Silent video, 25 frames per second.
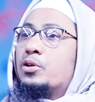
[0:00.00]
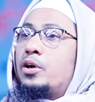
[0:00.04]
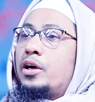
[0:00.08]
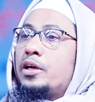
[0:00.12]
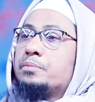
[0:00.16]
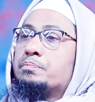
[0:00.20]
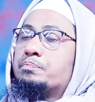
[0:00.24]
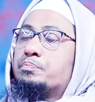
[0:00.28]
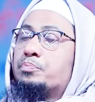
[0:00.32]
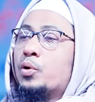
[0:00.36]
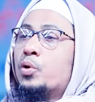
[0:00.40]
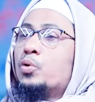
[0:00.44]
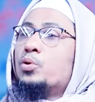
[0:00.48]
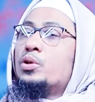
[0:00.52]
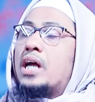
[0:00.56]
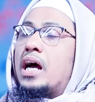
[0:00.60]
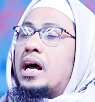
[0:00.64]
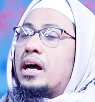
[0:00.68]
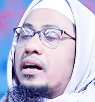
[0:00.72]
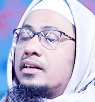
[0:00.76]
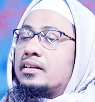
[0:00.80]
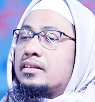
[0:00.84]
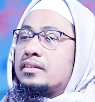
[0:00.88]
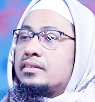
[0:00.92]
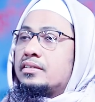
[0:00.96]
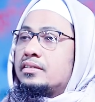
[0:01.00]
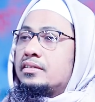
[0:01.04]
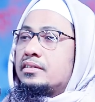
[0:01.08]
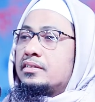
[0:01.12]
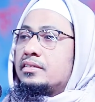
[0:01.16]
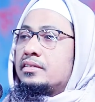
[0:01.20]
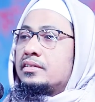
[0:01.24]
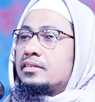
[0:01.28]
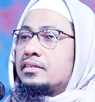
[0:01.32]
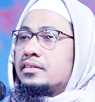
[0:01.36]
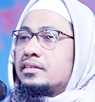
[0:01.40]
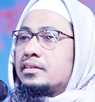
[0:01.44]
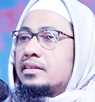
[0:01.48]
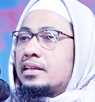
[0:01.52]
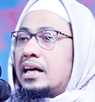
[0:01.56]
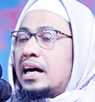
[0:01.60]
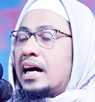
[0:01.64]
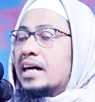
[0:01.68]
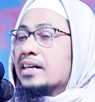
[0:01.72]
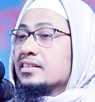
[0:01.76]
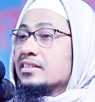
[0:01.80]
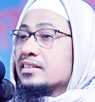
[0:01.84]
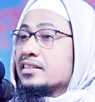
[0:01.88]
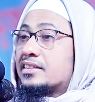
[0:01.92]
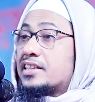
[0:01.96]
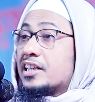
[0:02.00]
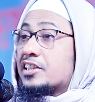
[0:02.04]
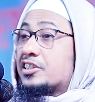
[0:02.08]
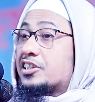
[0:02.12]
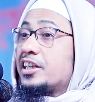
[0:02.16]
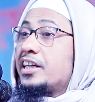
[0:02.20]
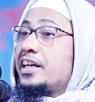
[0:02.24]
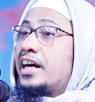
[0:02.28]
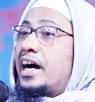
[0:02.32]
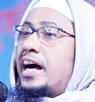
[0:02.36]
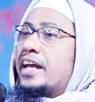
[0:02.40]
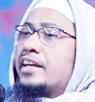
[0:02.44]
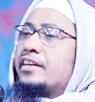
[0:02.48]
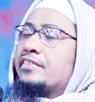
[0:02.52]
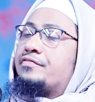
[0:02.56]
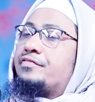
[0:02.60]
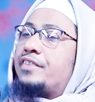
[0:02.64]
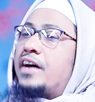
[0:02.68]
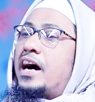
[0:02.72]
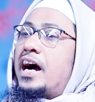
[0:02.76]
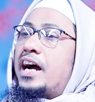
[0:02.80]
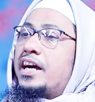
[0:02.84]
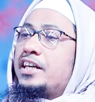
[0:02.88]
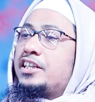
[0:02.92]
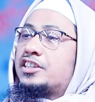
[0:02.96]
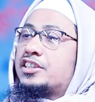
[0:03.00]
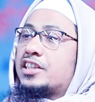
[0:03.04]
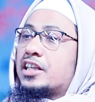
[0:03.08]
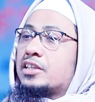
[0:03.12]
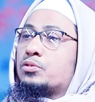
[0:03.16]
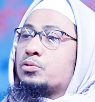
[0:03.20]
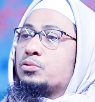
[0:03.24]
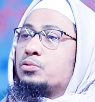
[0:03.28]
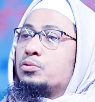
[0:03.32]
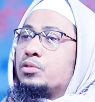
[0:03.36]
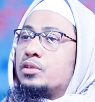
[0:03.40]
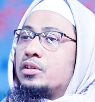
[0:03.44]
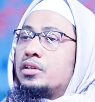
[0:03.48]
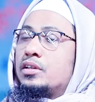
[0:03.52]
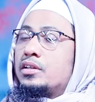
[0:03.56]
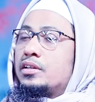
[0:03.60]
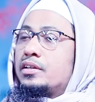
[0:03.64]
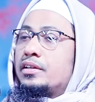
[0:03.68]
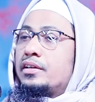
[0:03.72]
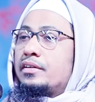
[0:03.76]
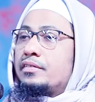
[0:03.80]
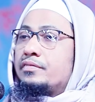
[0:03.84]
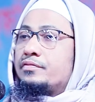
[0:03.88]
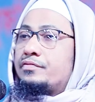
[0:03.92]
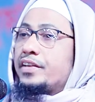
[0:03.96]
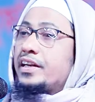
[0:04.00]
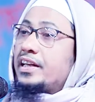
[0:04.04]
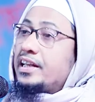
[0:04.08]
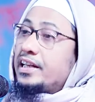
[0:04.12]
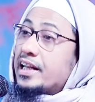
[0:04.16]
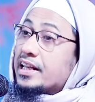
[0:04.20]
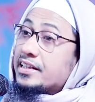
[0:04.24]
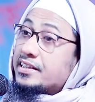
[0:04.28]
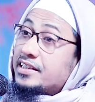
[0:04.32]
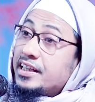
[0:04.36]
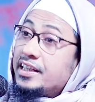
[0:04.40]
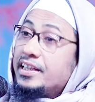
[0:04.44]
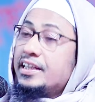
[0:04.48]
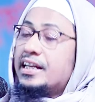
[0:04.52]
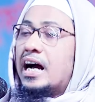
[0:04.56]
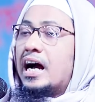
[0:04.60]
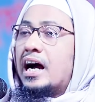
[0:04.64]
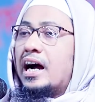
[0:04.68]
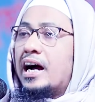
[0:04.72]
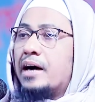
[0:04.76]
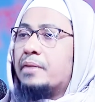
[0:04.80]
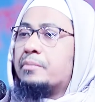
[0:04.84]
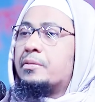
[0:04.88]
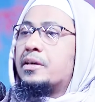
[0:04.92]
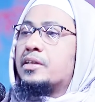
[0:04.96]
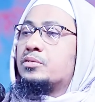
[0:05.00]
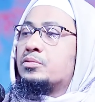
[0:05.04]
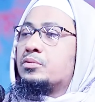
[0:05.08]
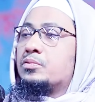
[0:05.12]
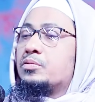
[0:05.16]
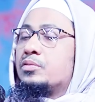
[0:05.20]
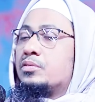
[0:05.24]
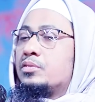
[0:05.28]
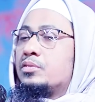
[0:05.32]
ইউহিব্বুনা আং তাশি আল ফাহিসাতু ফিল্লাদিনা আমানু